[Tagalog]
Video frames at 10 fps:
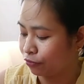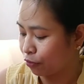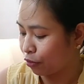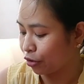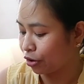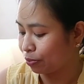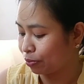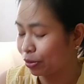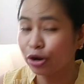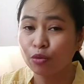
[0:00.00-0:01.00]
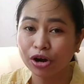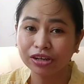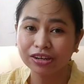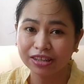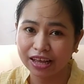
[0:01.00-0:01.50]
for per
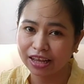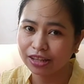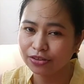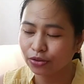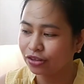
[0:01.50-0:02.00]
quarter din. So,